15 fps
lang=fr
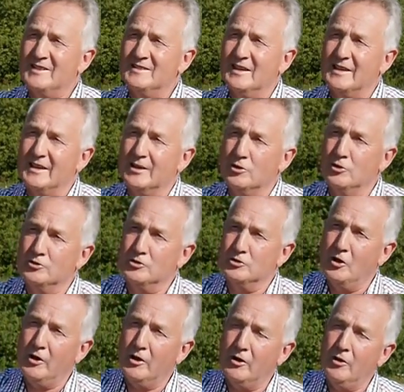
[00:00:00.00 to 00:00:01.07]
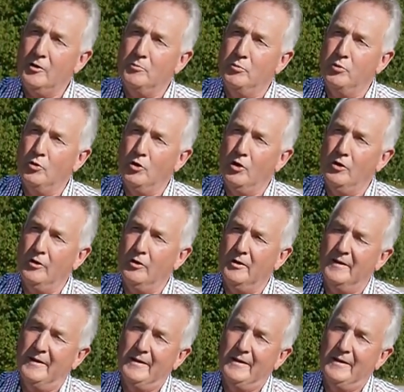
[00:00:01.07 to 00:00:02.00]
des agriculteurs euh, pour, euh,